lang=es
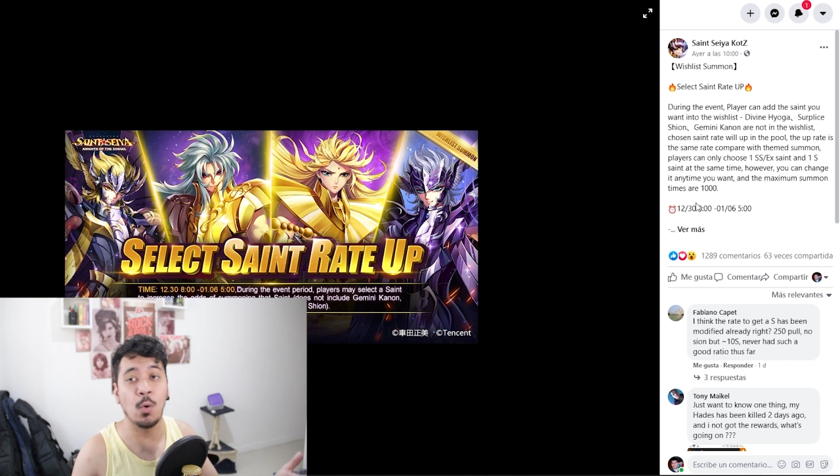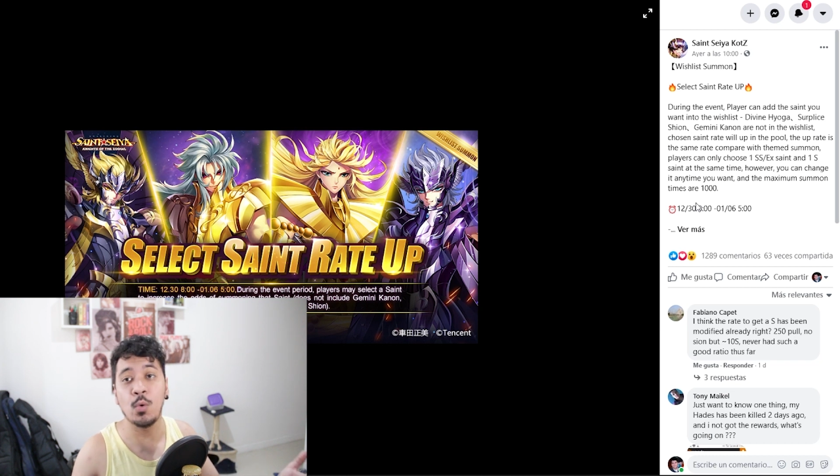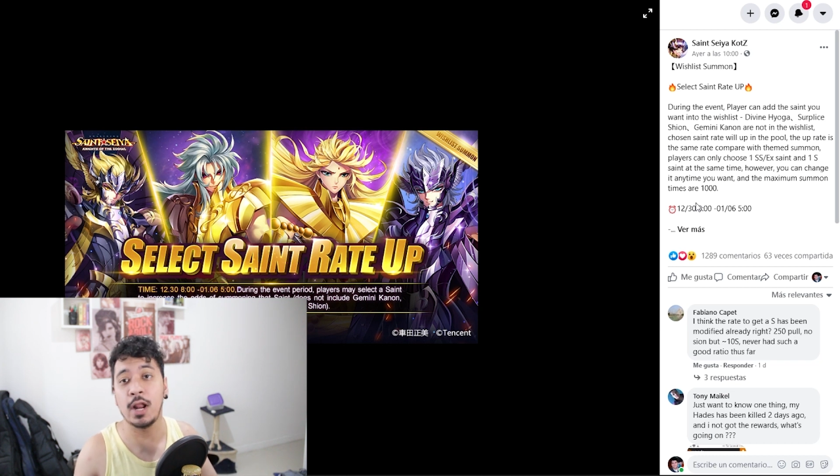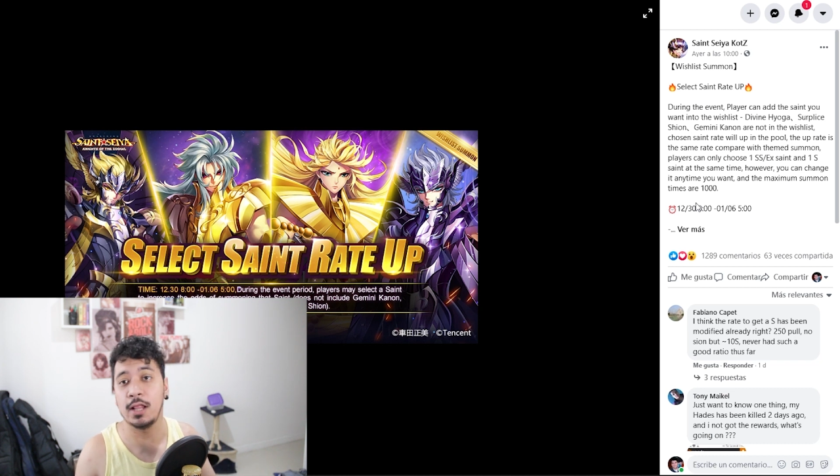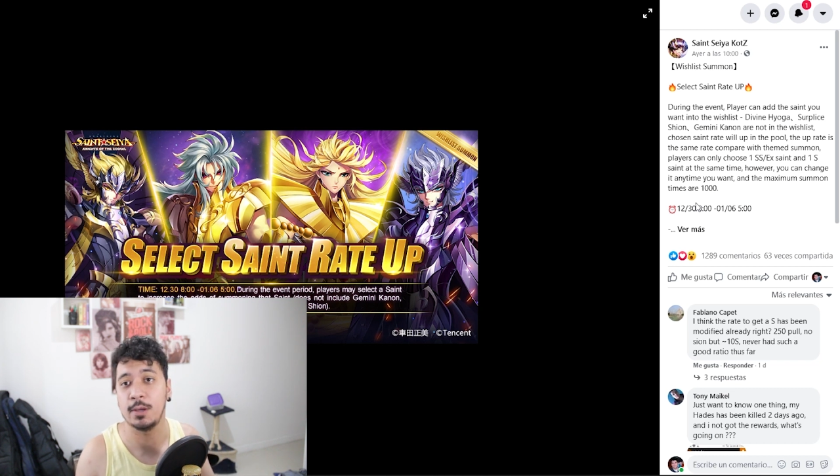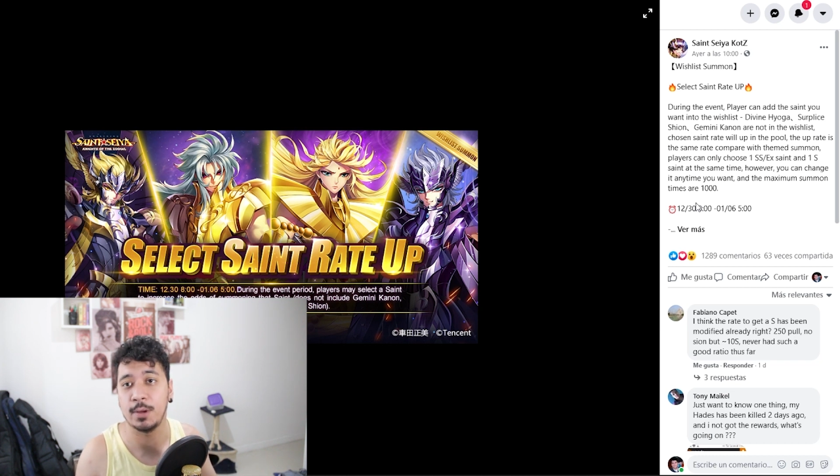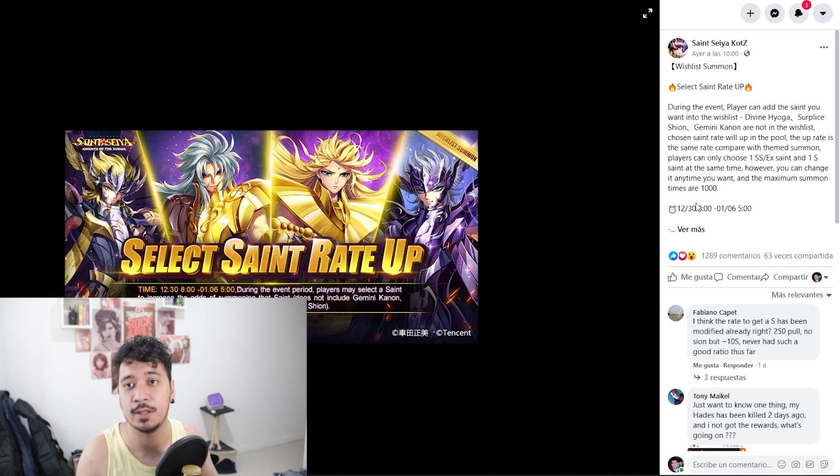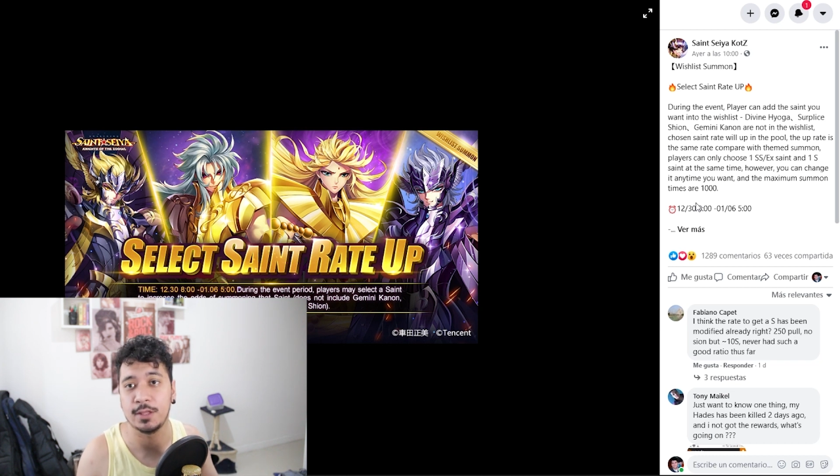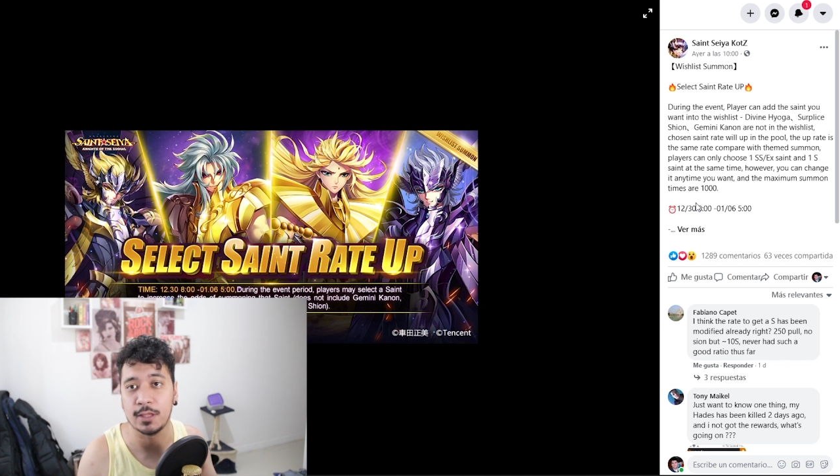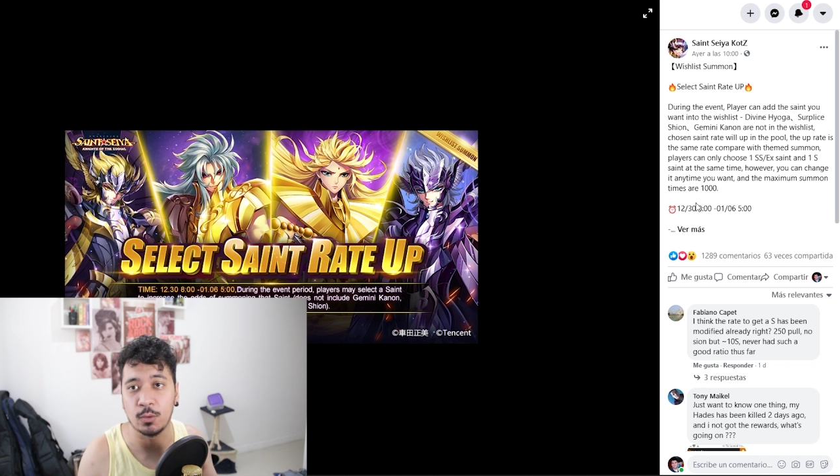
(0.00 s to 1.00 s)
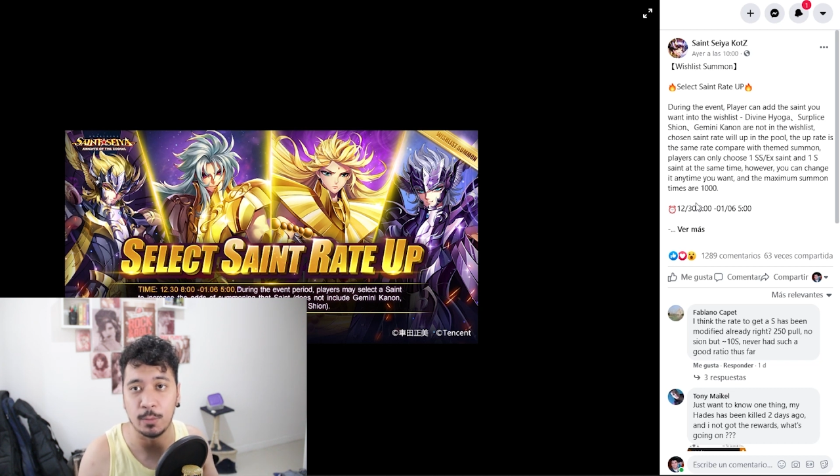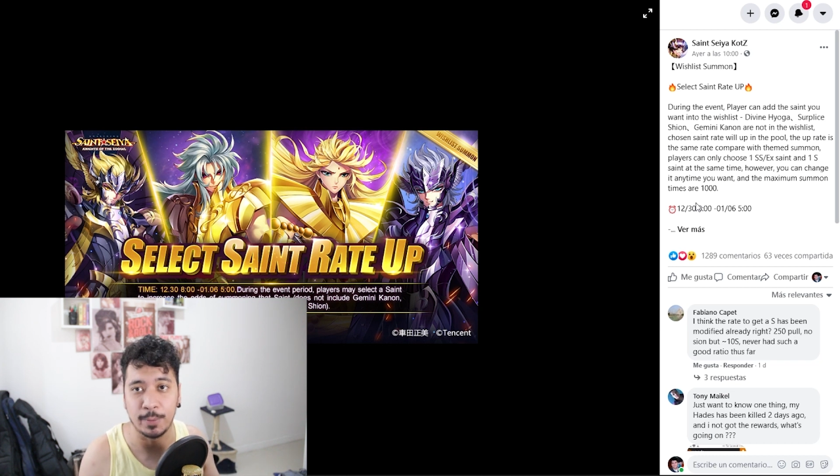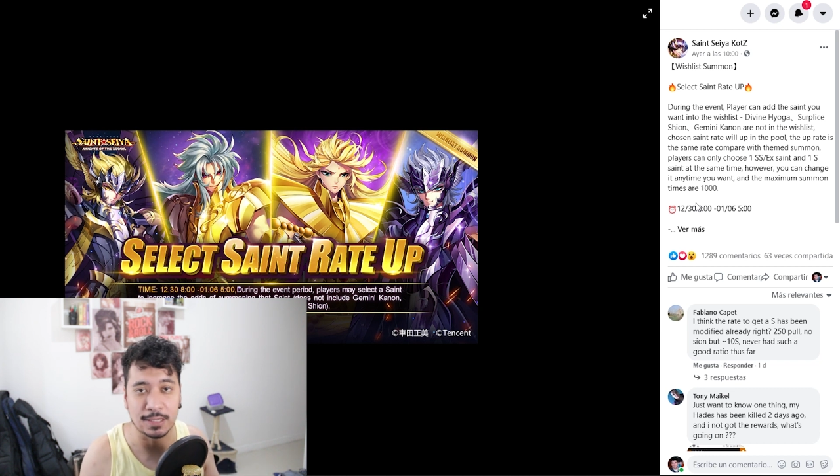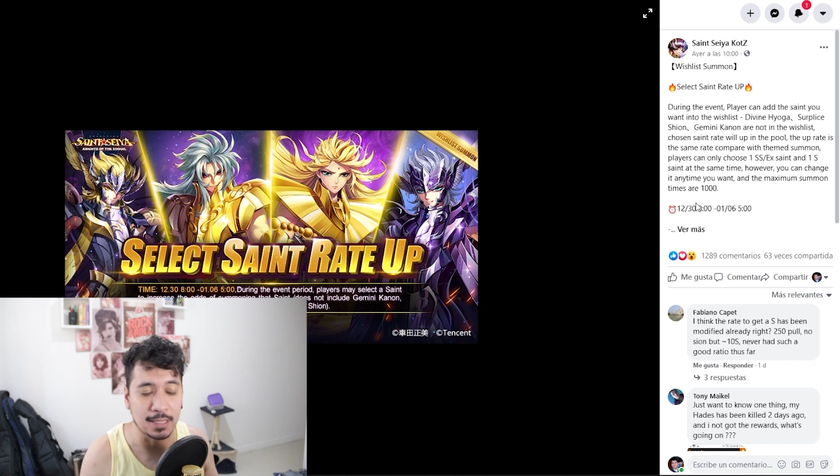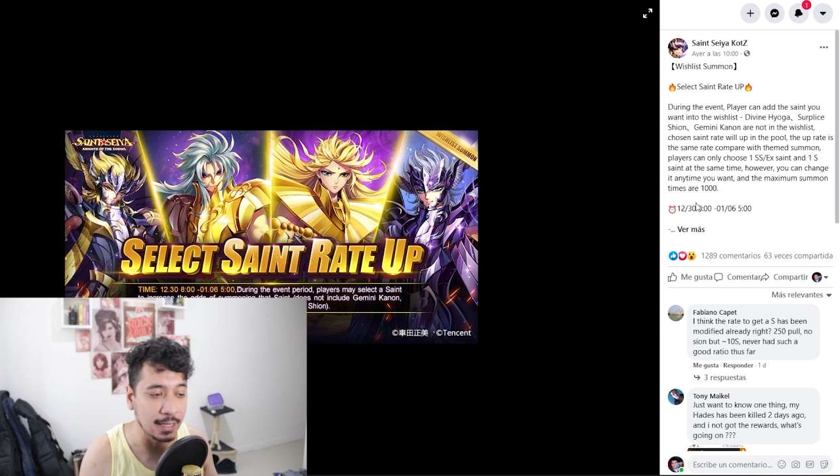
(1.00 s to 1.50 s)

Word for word: a un Aldebarán de Tauro para